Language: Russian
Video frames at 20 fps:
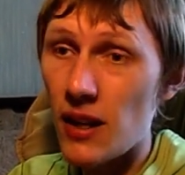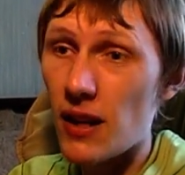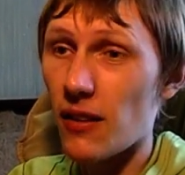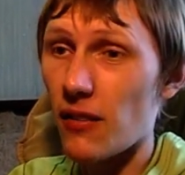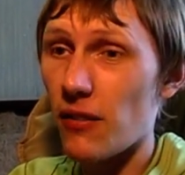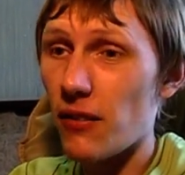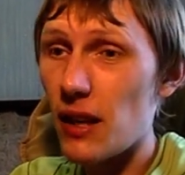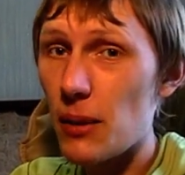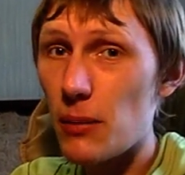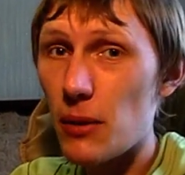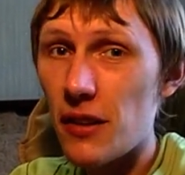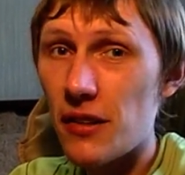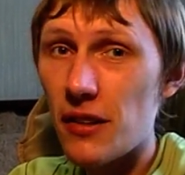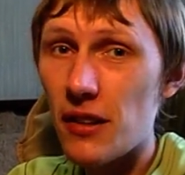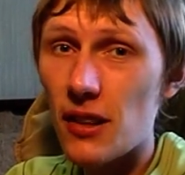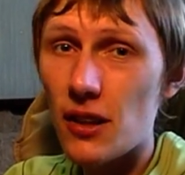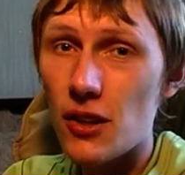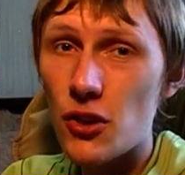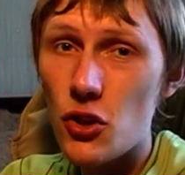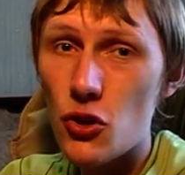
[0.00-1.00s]

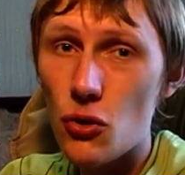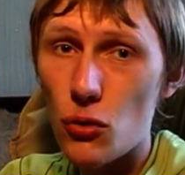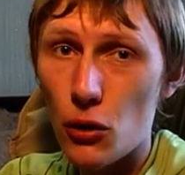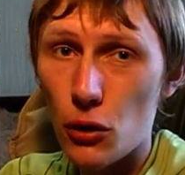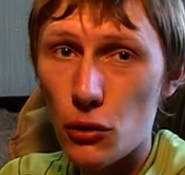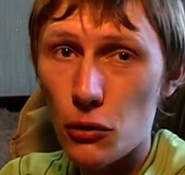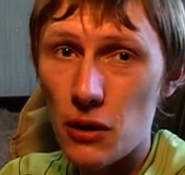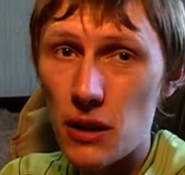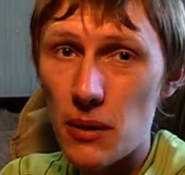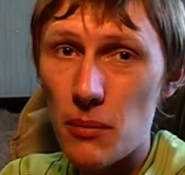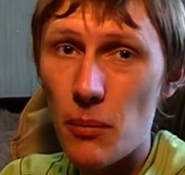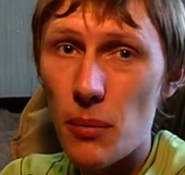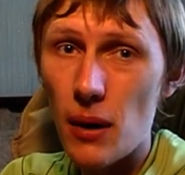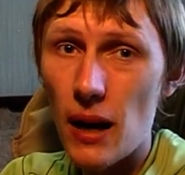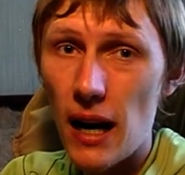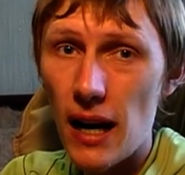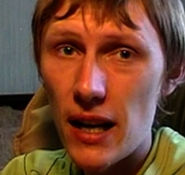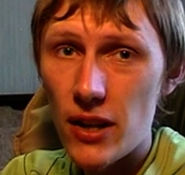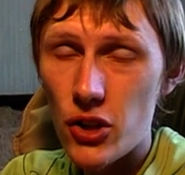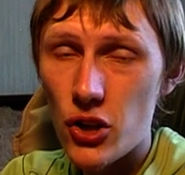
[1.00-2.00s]
Выбросите к черту эти
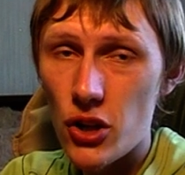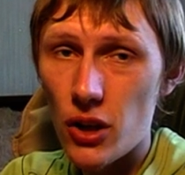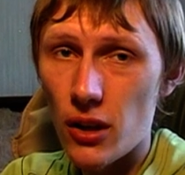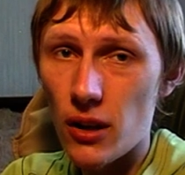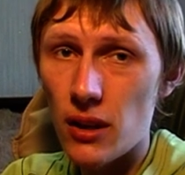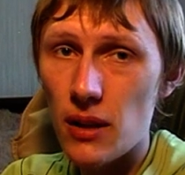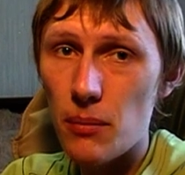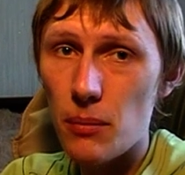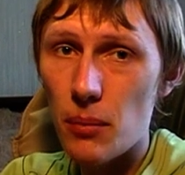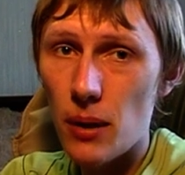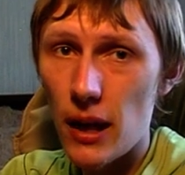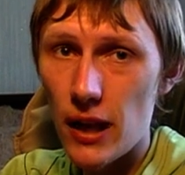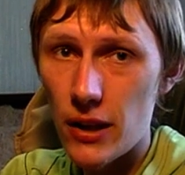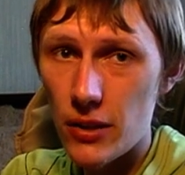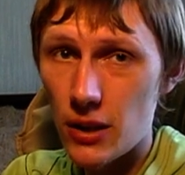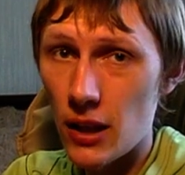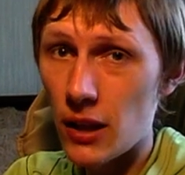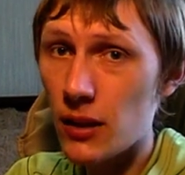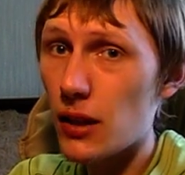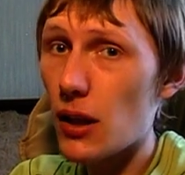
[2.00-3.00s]
панчер, не
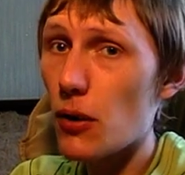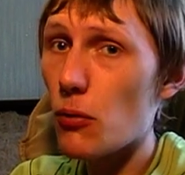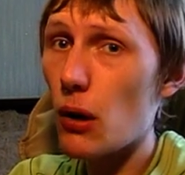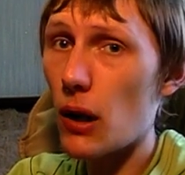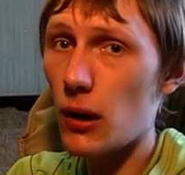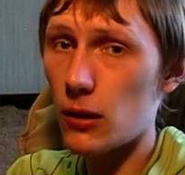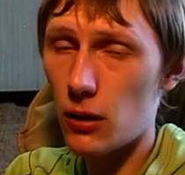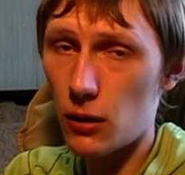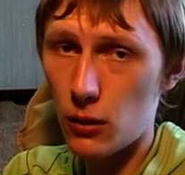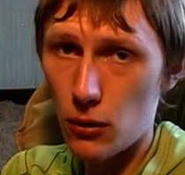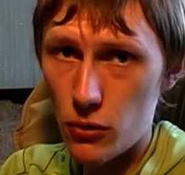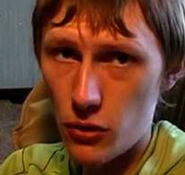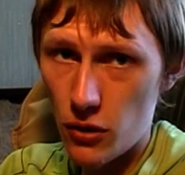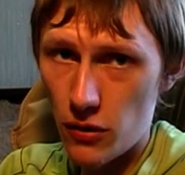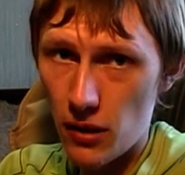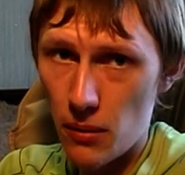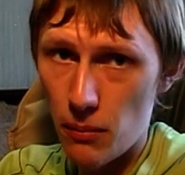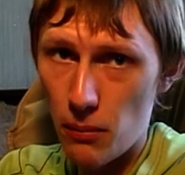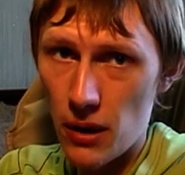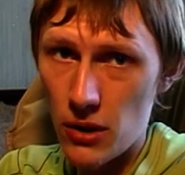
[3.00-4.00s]
панч. Диантей Уайлдер тоже
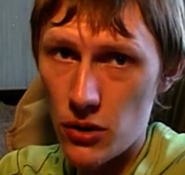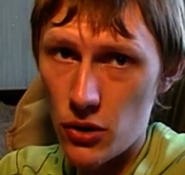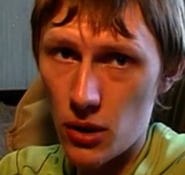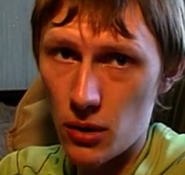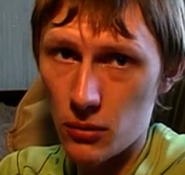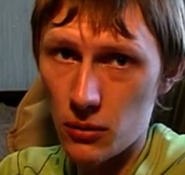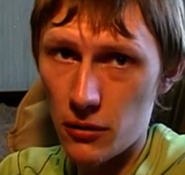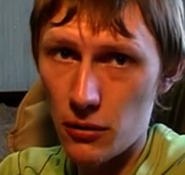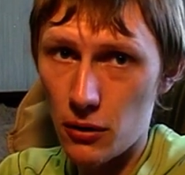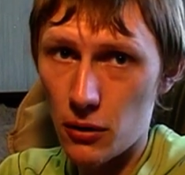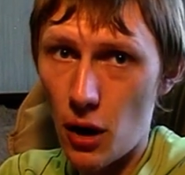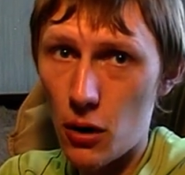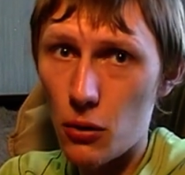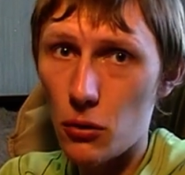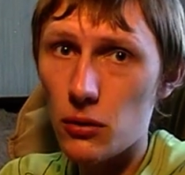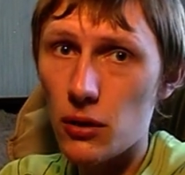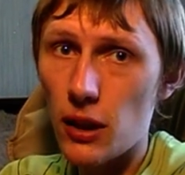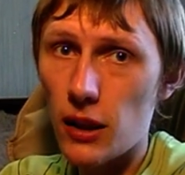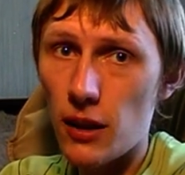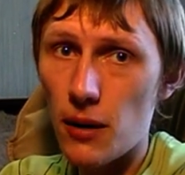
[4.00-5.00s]
себя панчером называет. Как
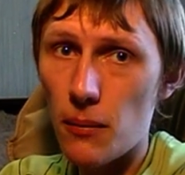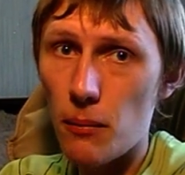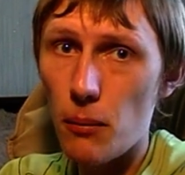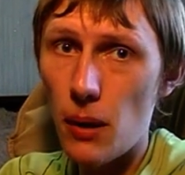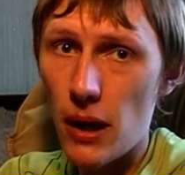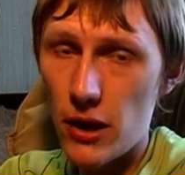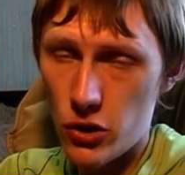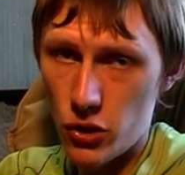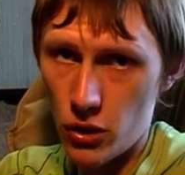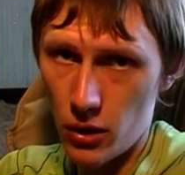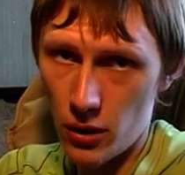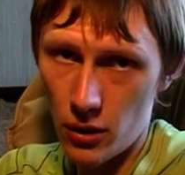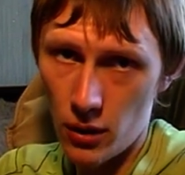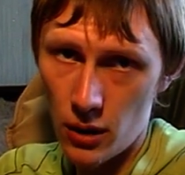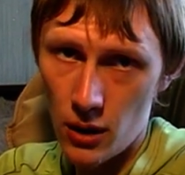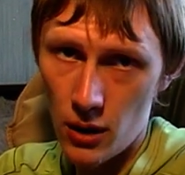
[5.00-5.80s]
он нахер панчер?